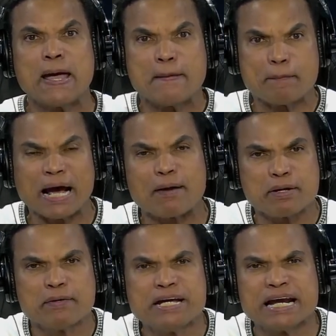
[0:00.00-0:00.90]
para
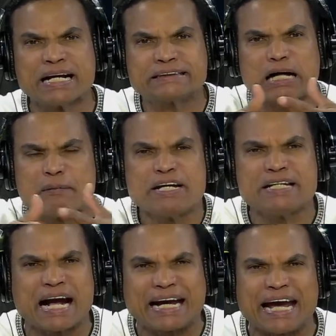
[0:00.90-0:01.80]
vivir en esta
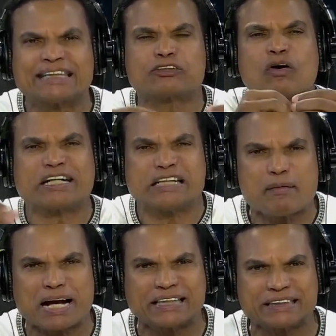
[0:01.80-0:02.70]
vida que es lo que
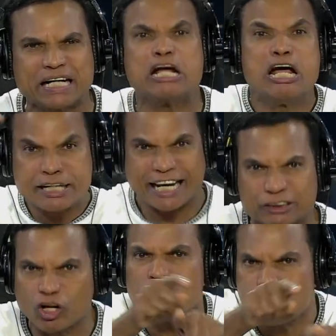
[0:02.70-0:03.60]
saben hacer, que
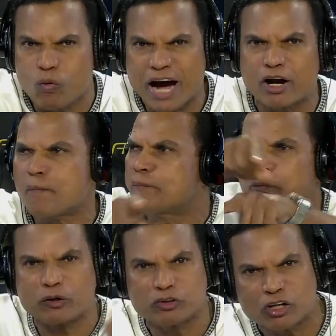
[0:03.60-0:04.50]
son cueros,
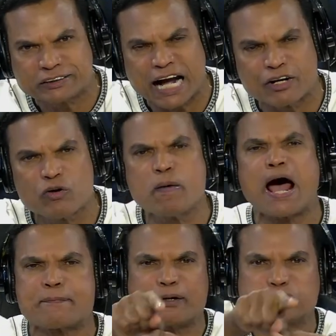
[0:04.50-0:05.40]
por, no están en un
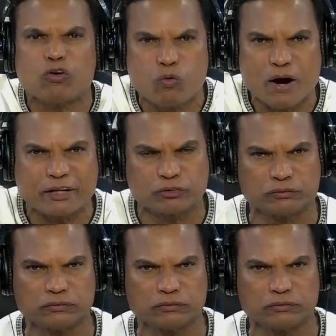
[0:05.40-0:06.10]
bar, pero son cueros.